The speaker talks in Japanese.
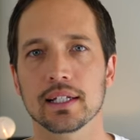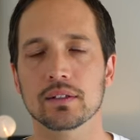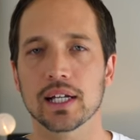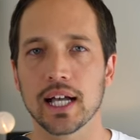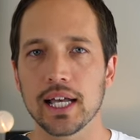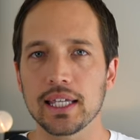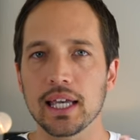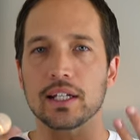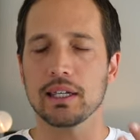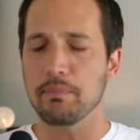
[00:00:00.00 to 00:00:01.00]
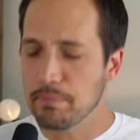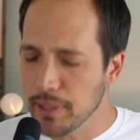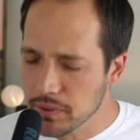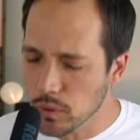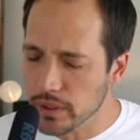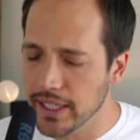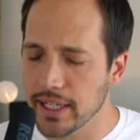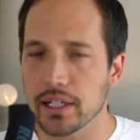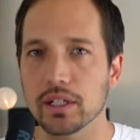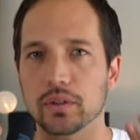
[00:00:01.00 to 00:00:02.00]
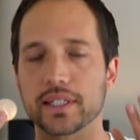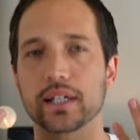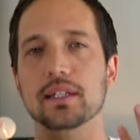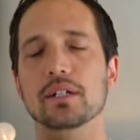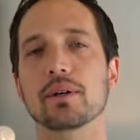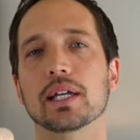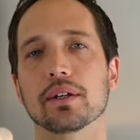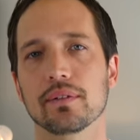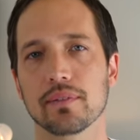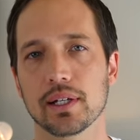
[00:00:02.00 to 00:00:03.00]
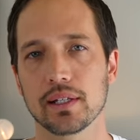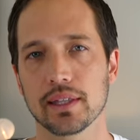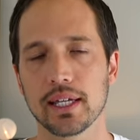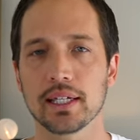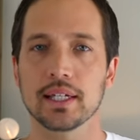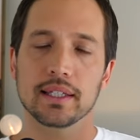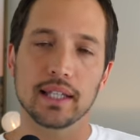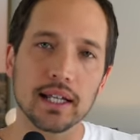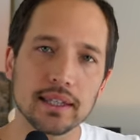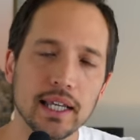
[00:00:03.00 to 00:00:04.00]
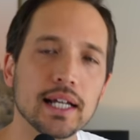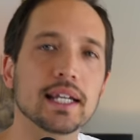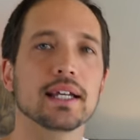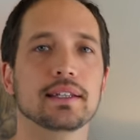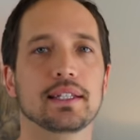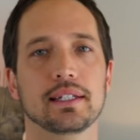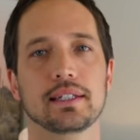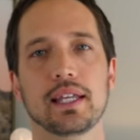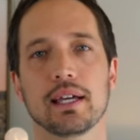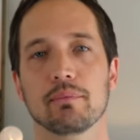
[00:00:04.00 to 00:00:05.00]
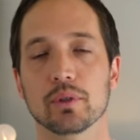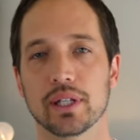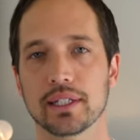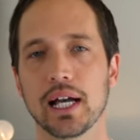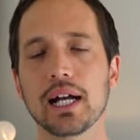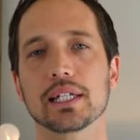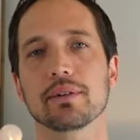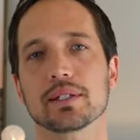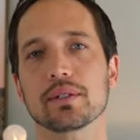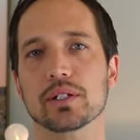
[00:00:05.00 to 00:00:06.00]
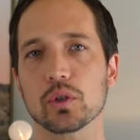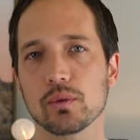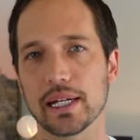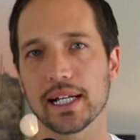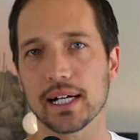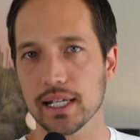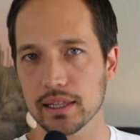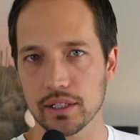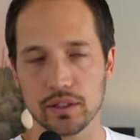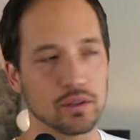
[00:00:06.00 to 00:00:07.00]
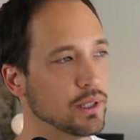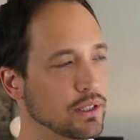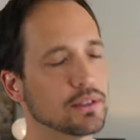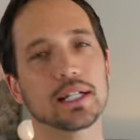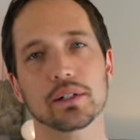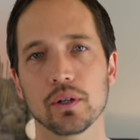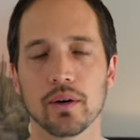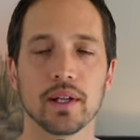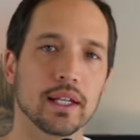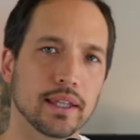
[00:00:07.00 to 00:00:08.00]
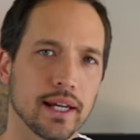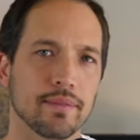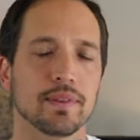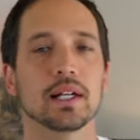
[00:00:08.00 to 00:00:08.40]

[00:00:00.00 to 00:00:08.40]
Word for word: これ外見、いっぱいそこにエネルギーを使ってるわけよ。ね、なんでやねんって言って、もう中にはそれ商売だからっていう人もいるんだけど、ね。